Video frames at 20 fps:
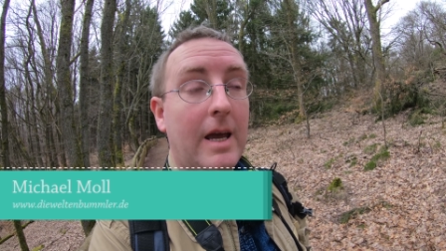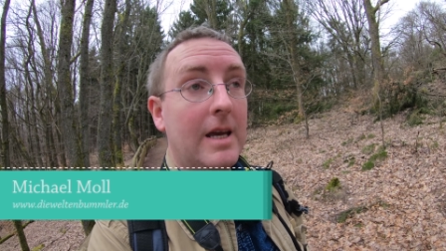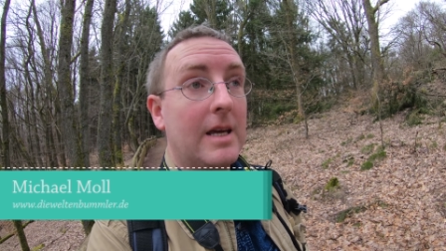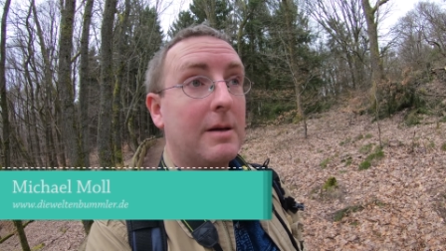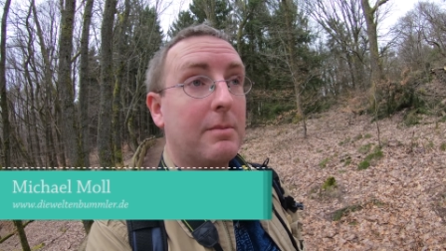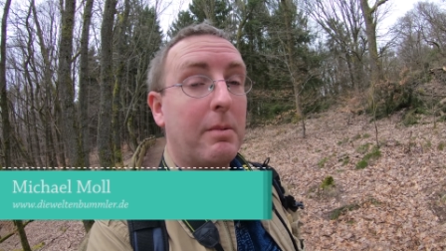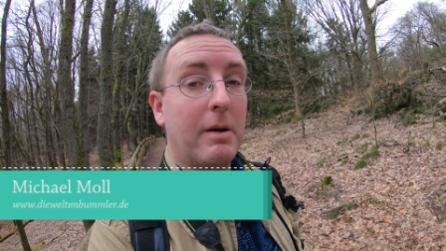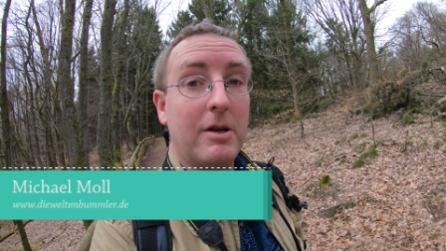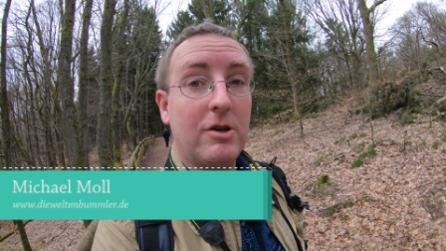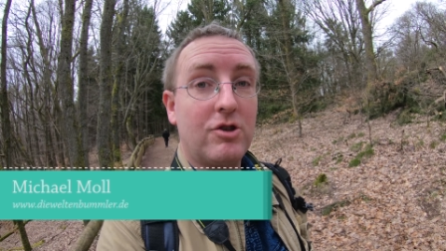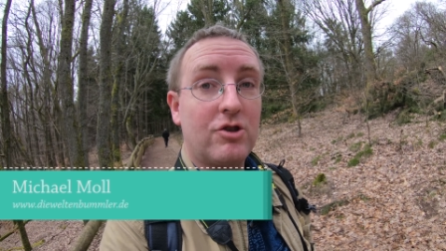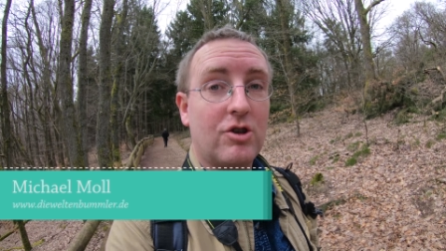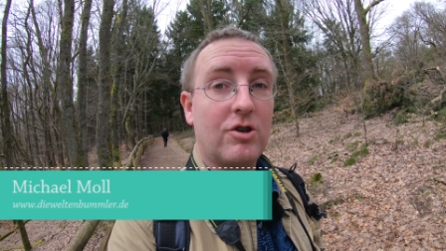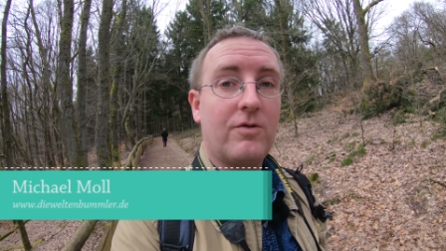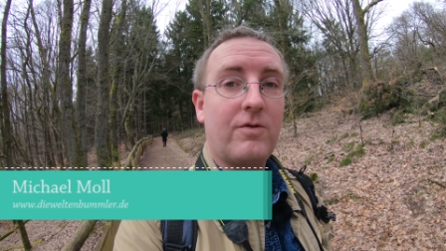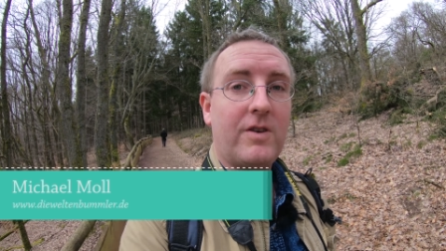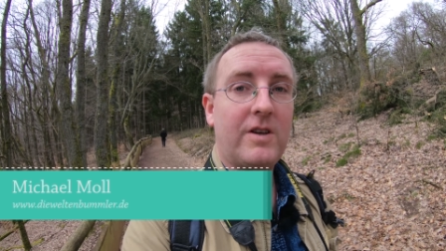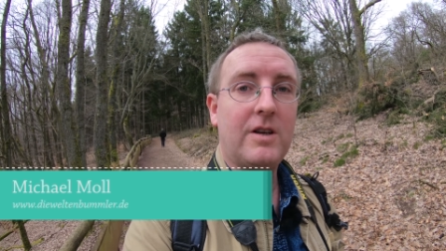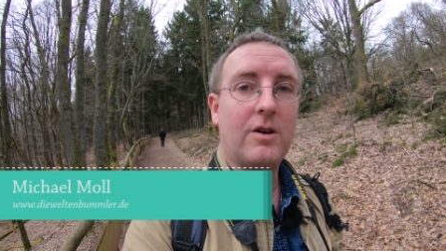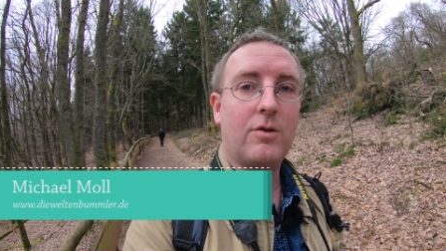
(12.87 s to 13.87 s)
Ich bin
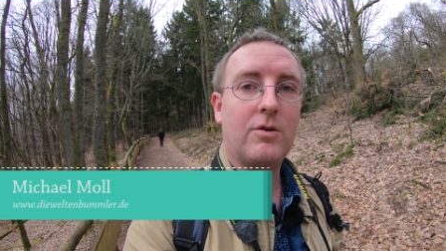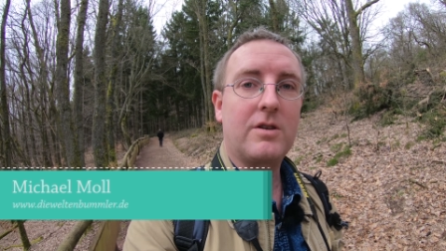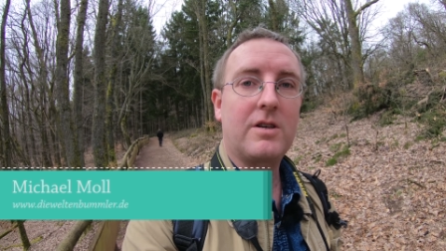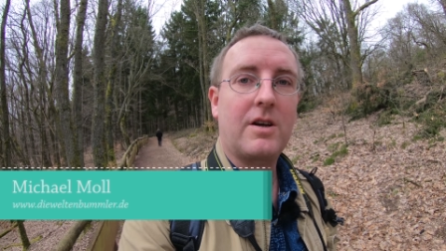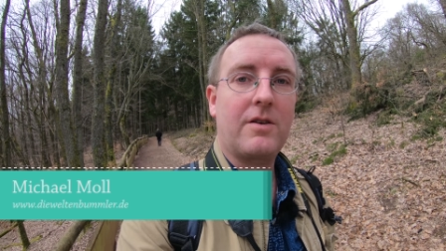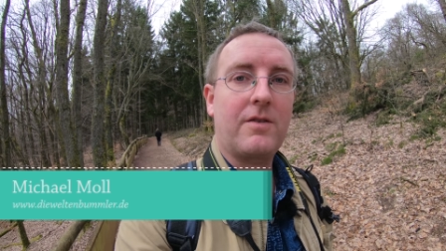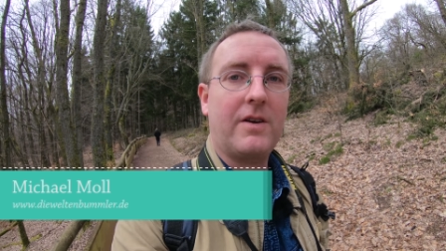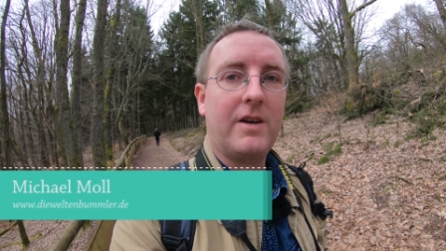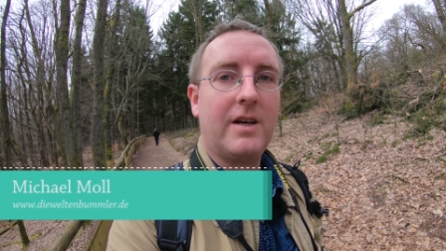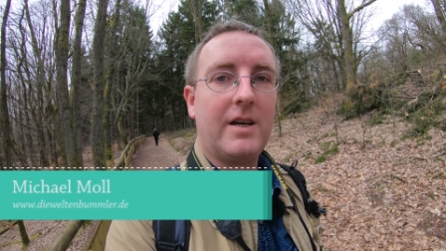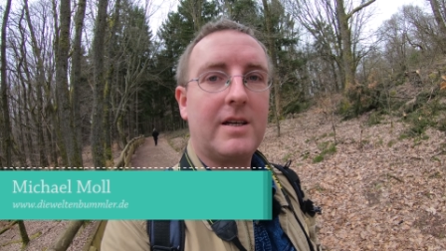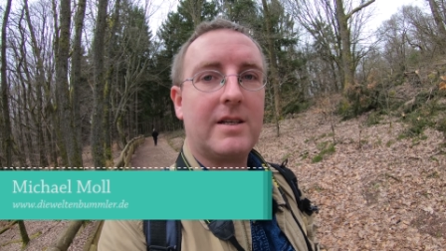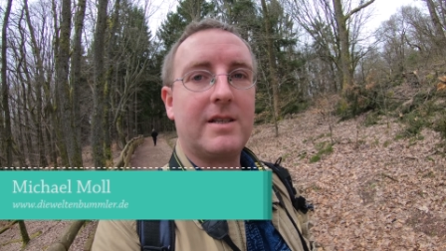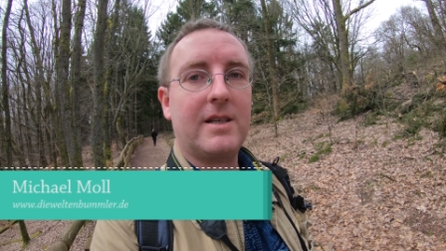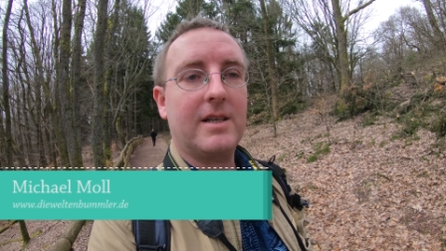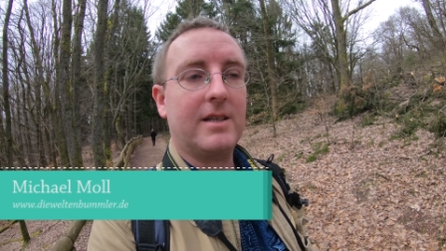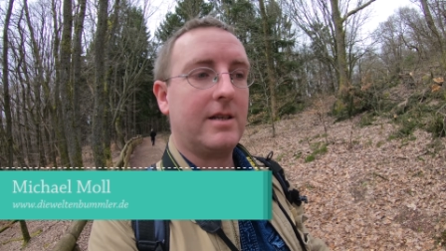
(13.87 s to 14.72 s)
schon wieder unterwegs.